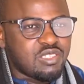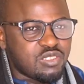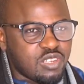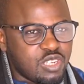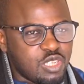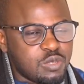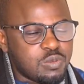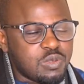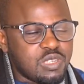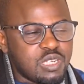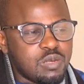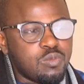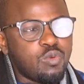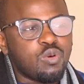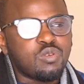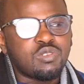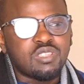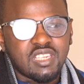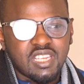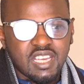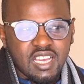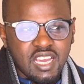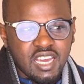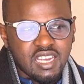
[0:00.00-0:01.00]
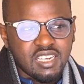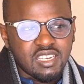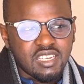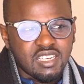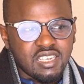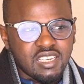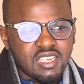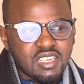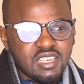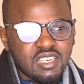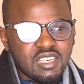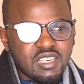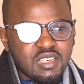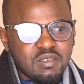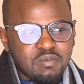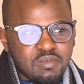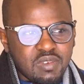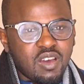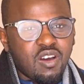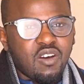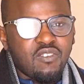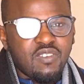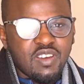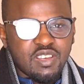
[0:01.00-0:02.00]
ils sont disponibles au Sénégal.
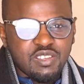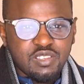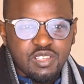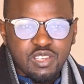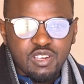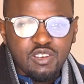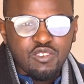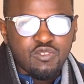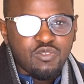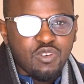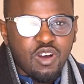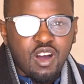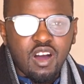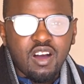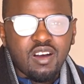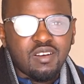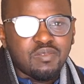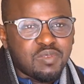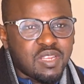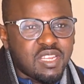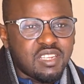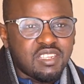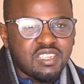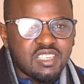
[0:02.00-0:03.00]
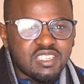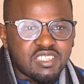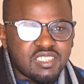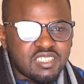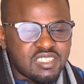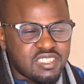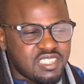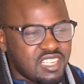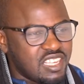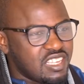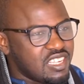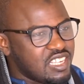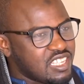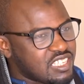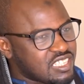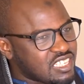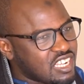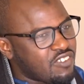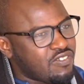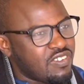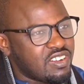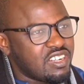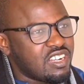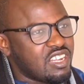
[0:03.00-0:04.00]
Mais on va essayer de voir, peut-être d'ici
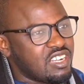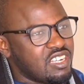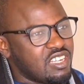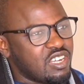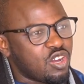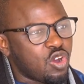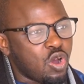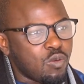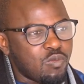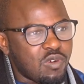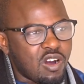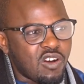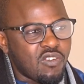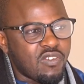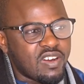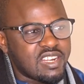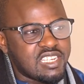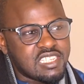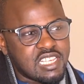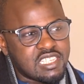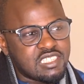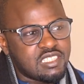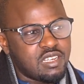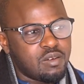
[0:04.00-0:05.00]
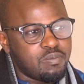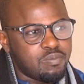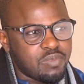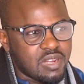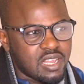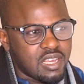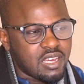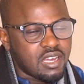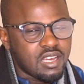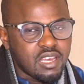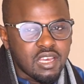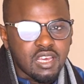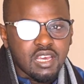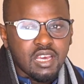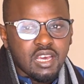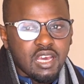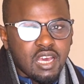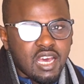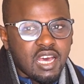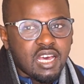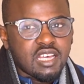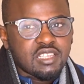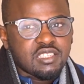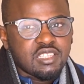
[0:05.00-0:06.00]
la fin de l'année, comment on voit des exemplaires
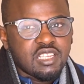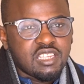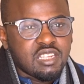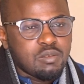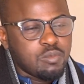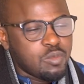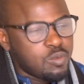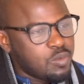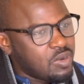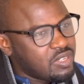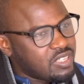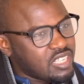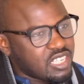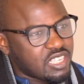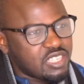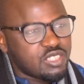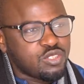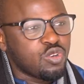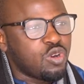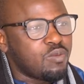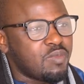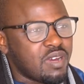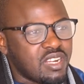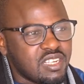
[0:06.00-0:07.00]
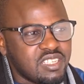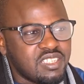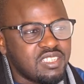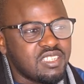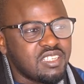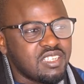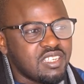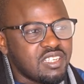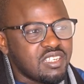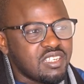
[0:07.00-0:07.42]
mhm. à certaines bibliothèques ici au Mali.